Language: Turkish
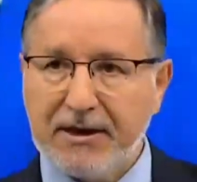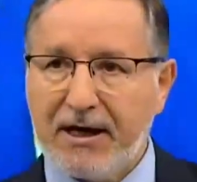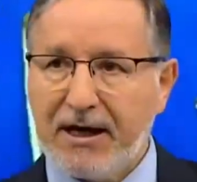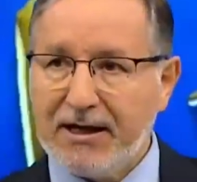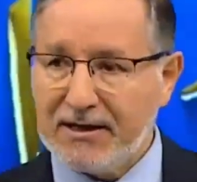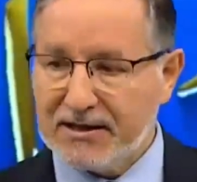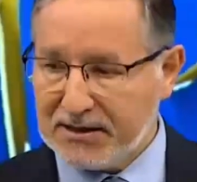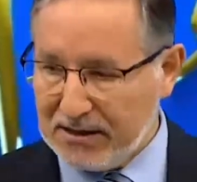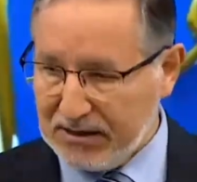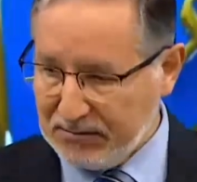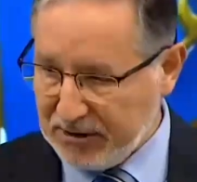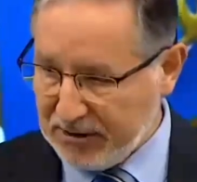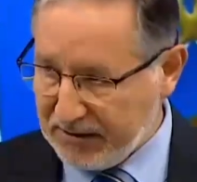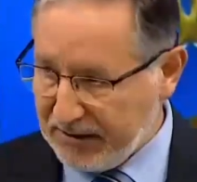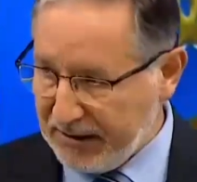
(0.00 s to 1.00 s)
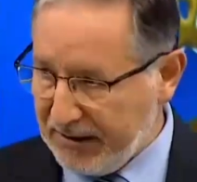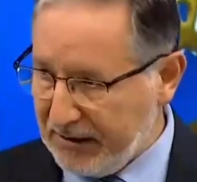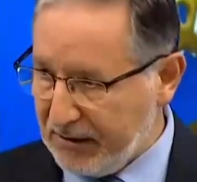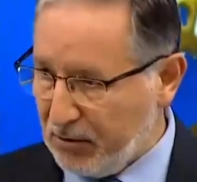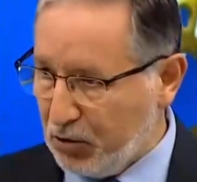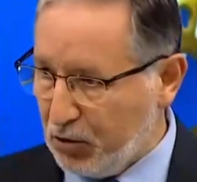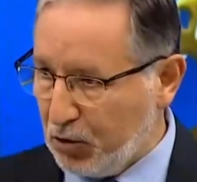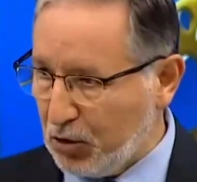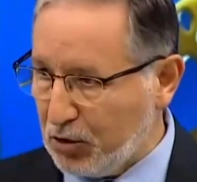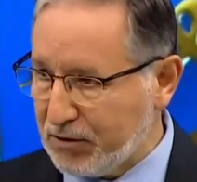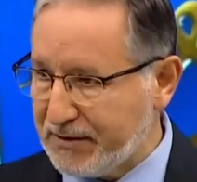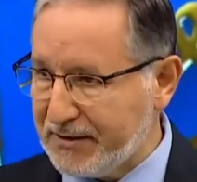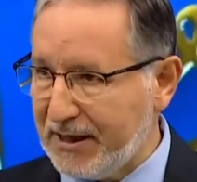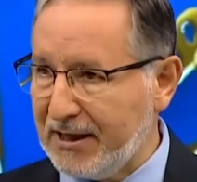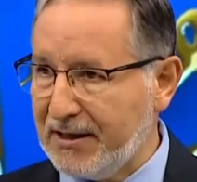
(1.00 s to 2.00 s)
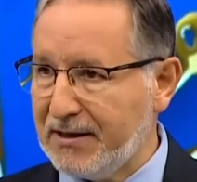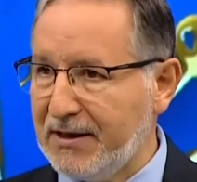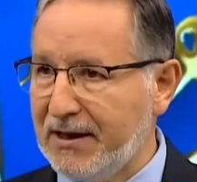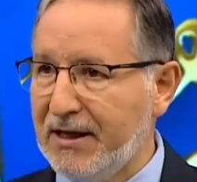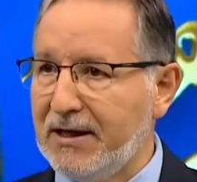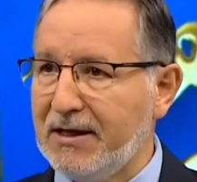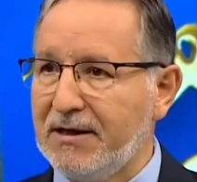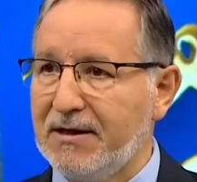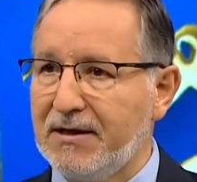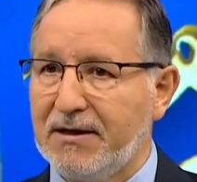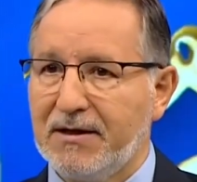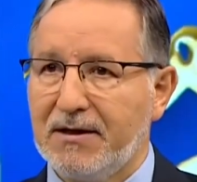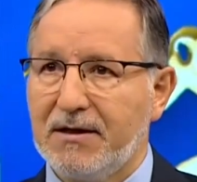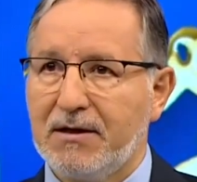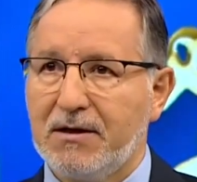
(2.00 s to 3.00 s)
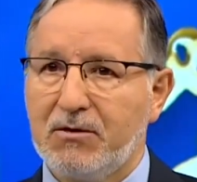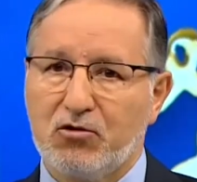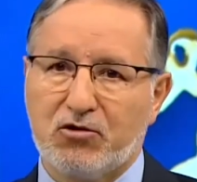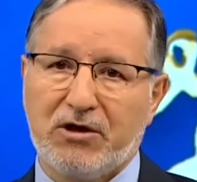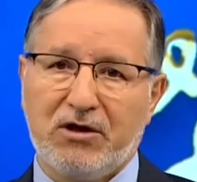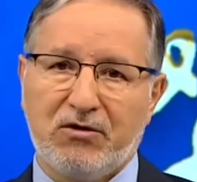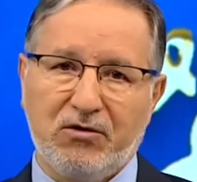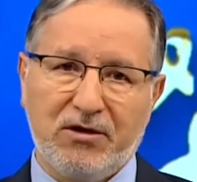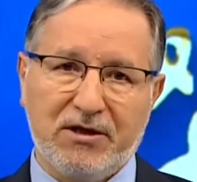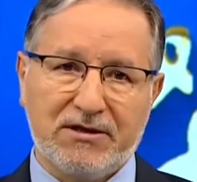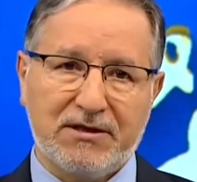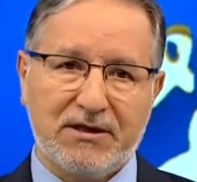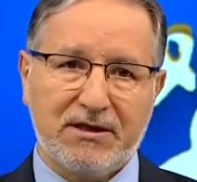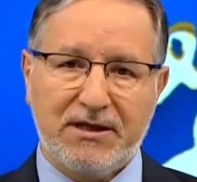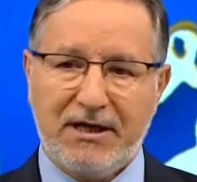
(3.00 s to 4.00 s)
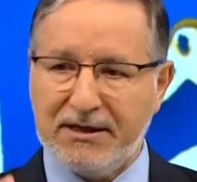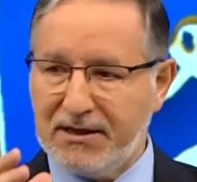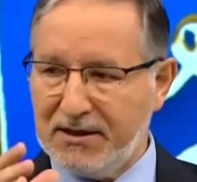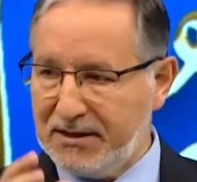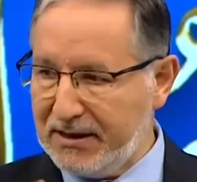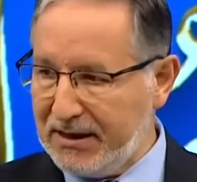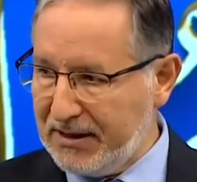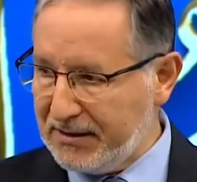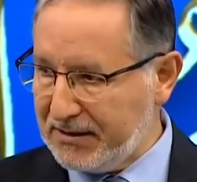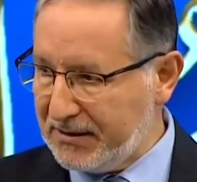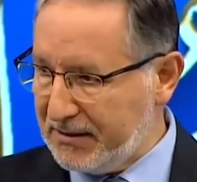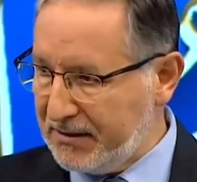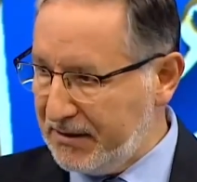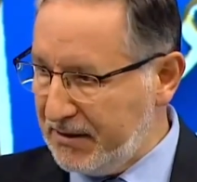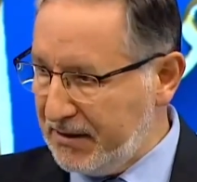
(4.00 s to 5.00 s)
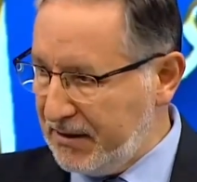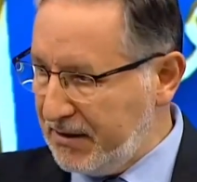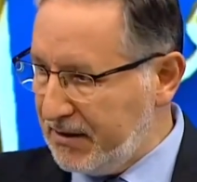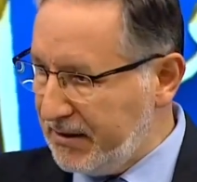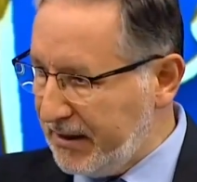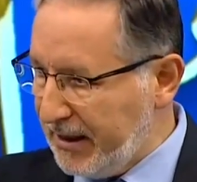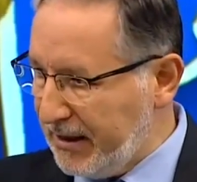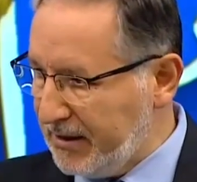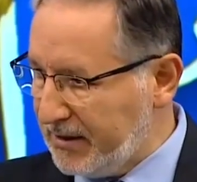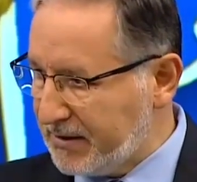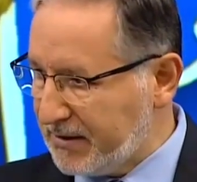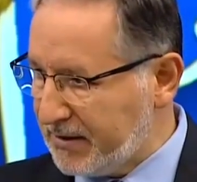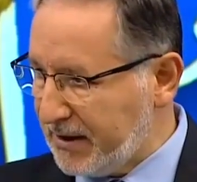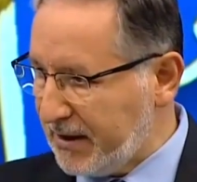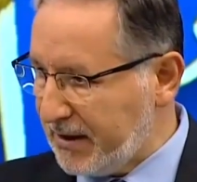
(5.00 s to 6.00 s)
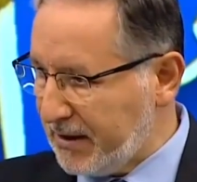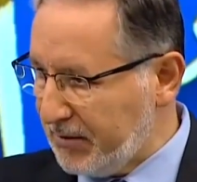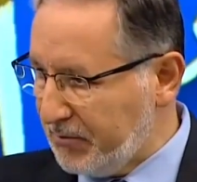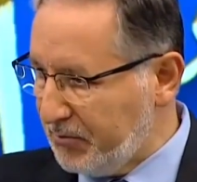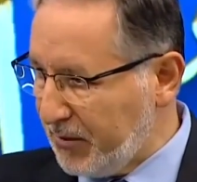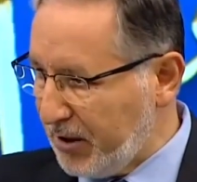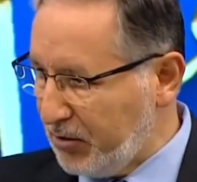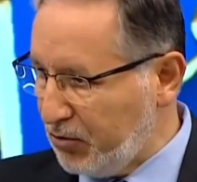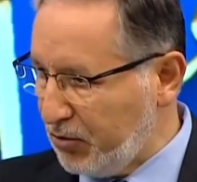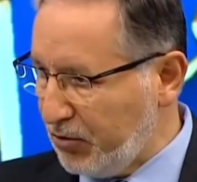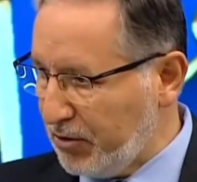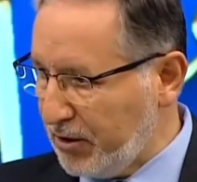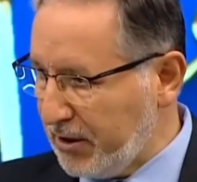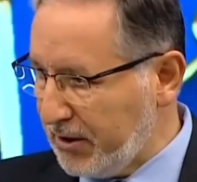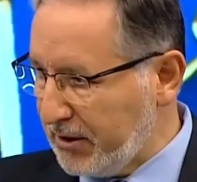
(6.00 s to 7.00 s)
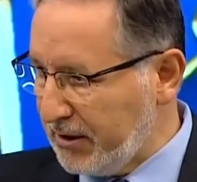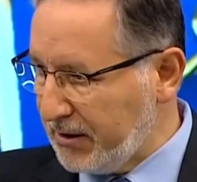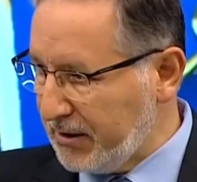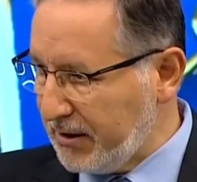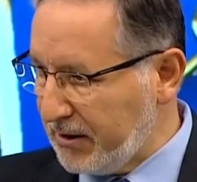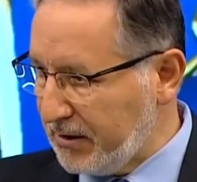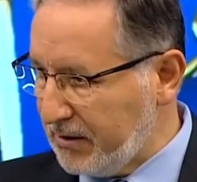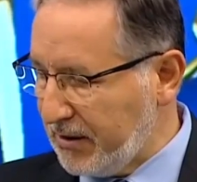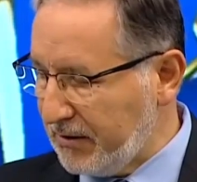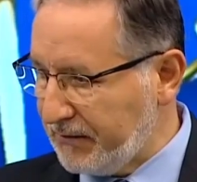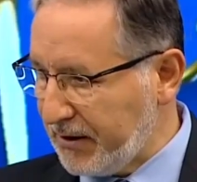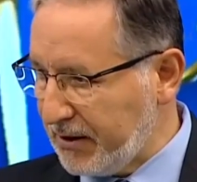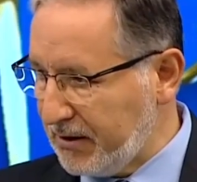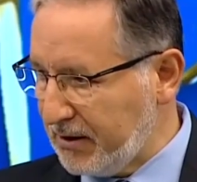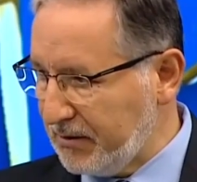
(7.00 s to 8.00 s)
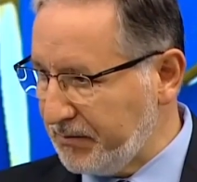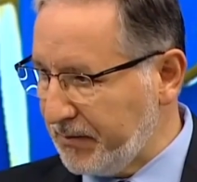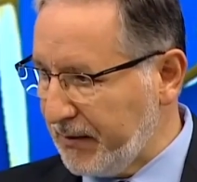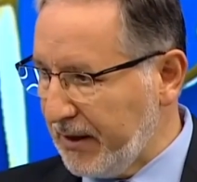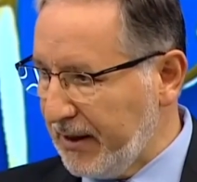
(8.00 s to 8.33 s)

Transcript: Aynı zamanda gözden de uzak olacak. Kadınlar denizde mayoyla ya da efendim